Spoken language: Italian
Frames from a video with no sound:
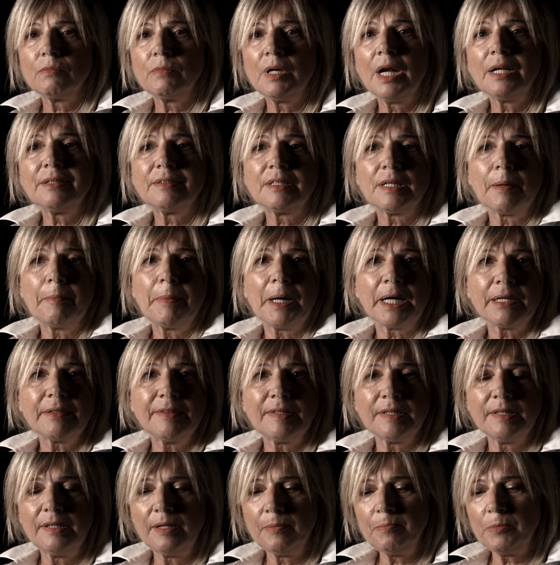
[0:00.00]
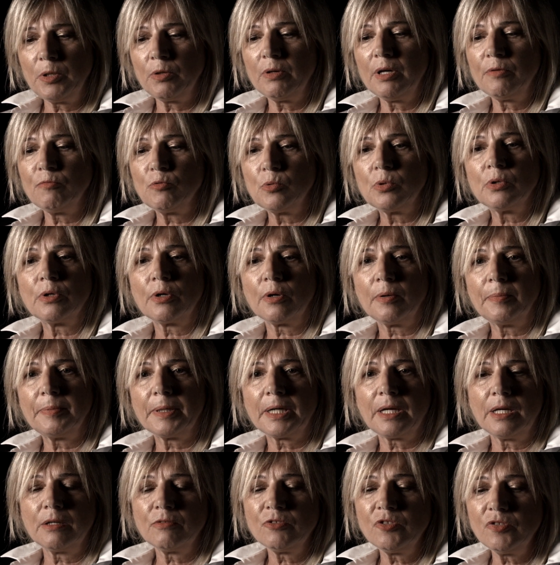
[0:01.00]
un'altra parte del mio lavoro,
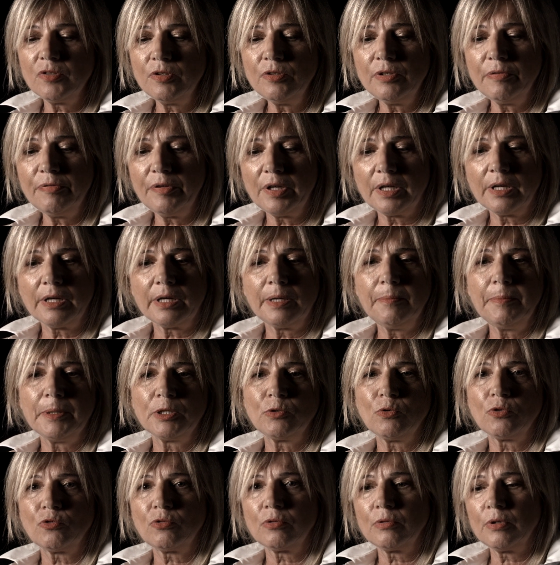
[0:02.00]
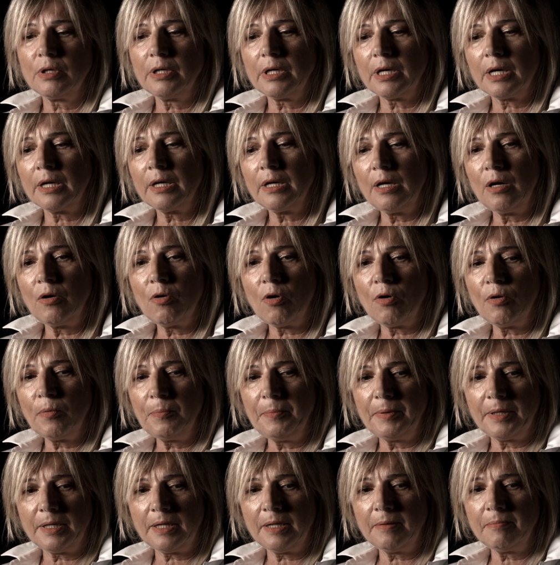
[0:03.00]
perché non significa, ripeto, solo creare
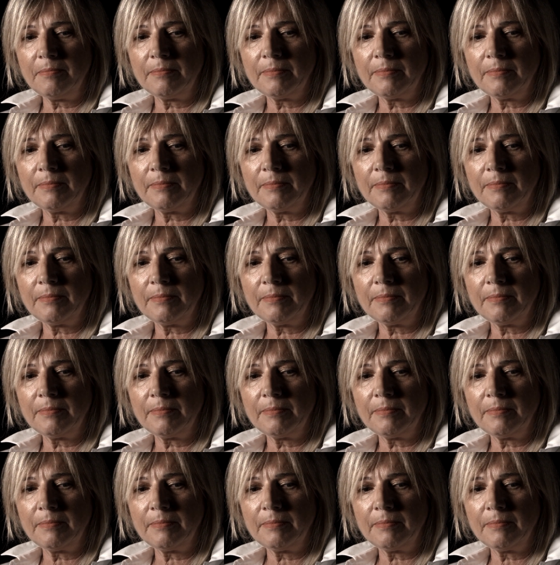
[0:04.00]
l'opera,